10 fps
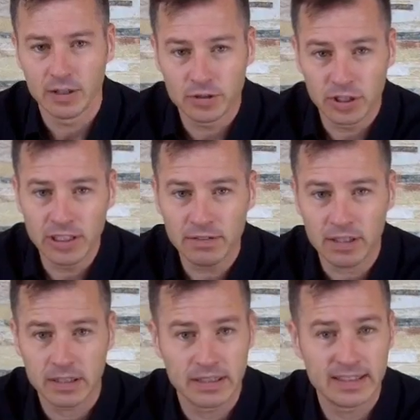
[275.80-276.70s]
Ce livre,
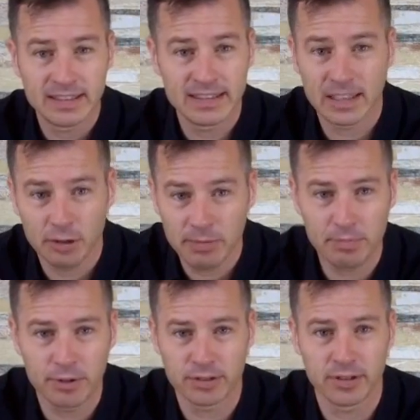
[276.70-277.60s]
c'est comme un
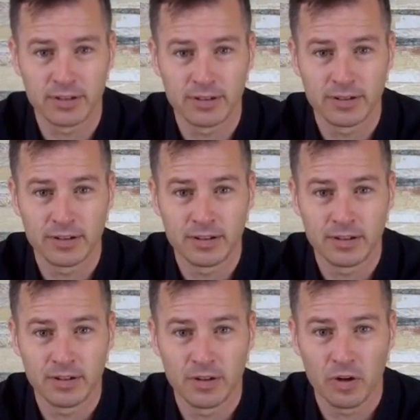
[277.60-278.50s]
puzzle.
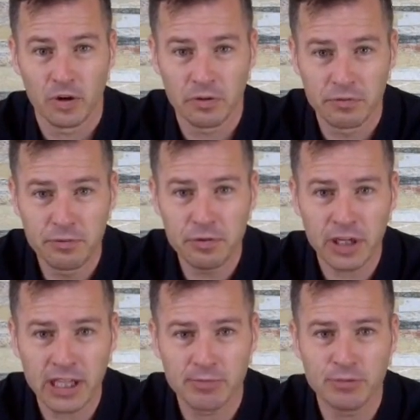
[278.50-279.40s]
Au
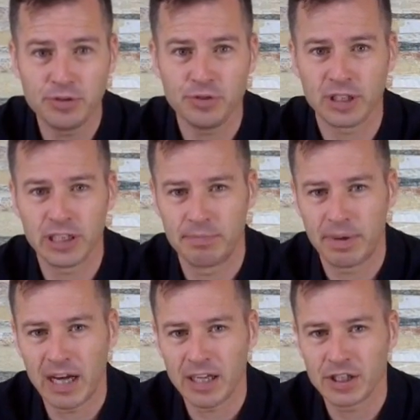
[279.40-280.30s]
fur et à mesure des
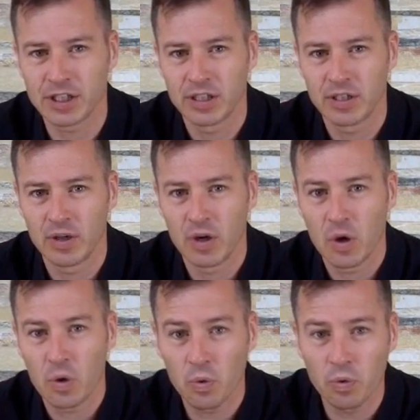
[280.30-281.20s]
pages,
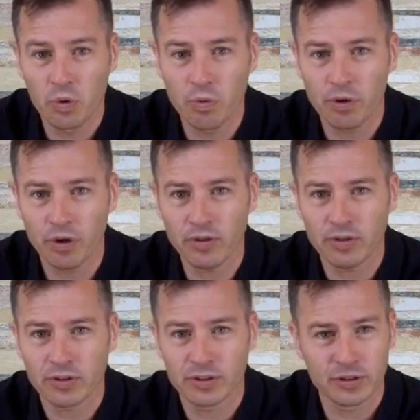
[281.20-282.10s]
on
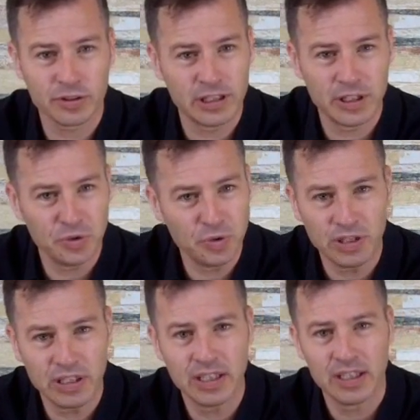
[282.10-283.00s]
comprend ce qui
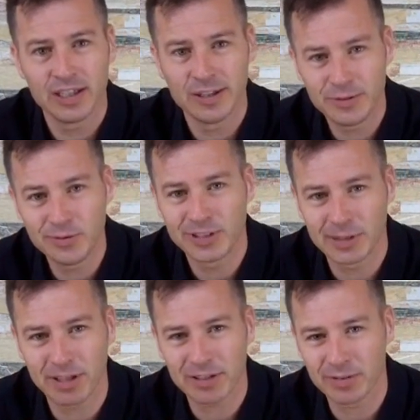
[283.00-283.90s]
unit tous
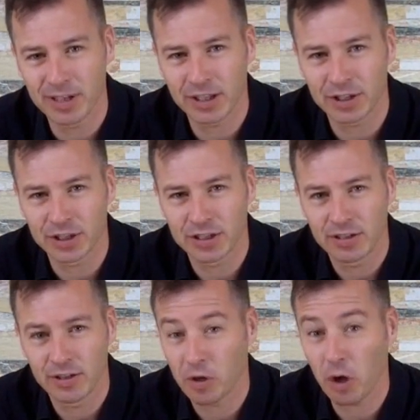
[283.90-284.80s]
ces personnages.
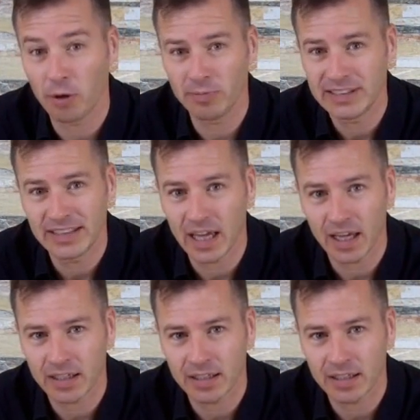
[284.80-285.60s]
Grand mystère.